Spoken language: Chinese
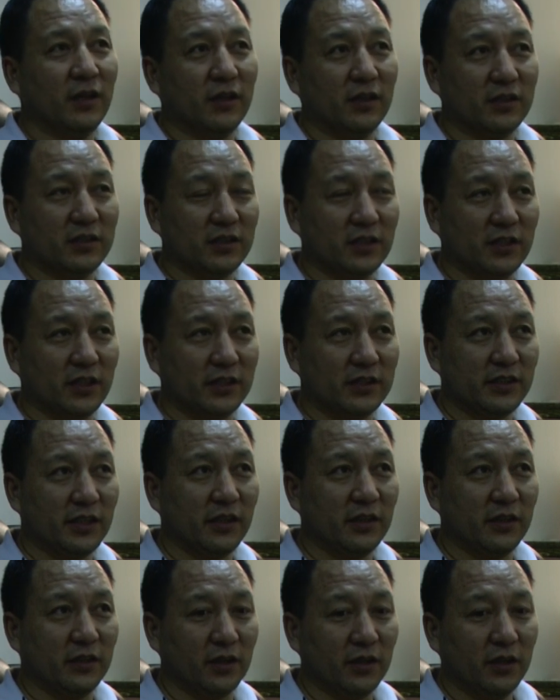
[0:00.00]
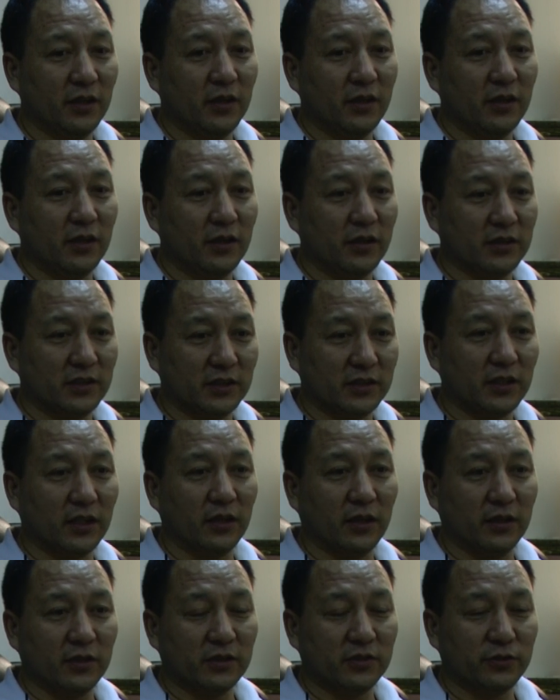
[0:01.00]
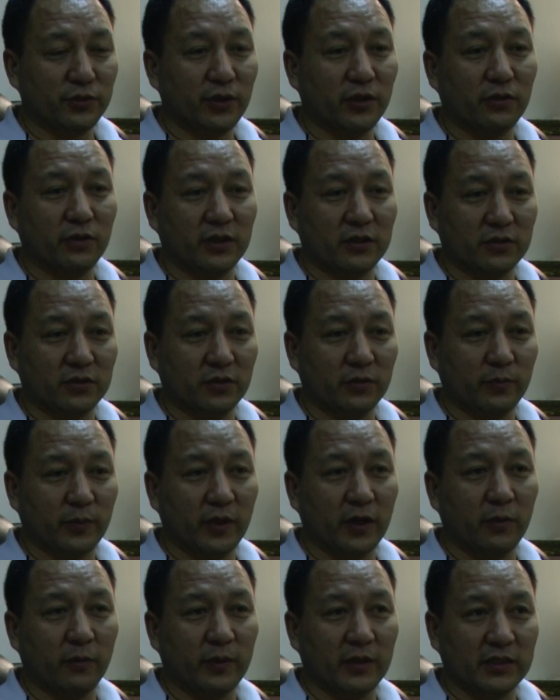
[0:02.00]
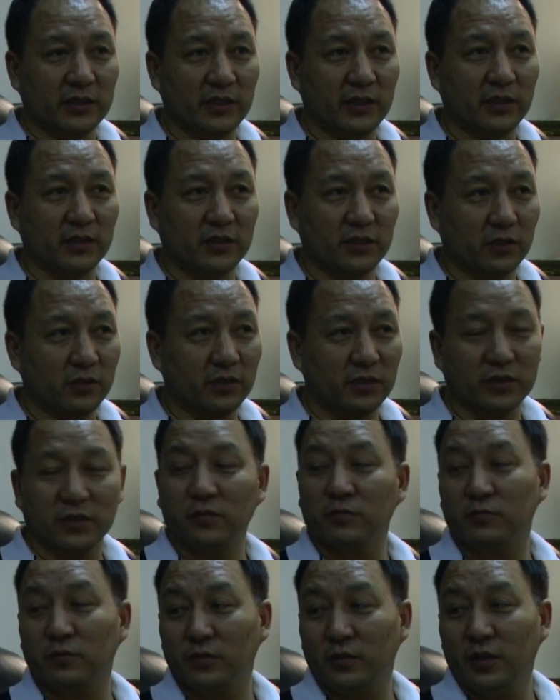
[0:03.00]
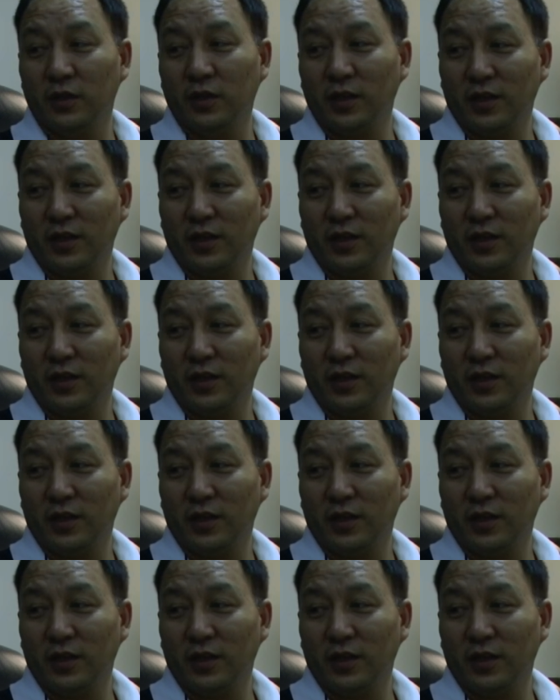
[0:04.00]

而且他建议，呃，西藏人捐款的时候不要把钱交给政府，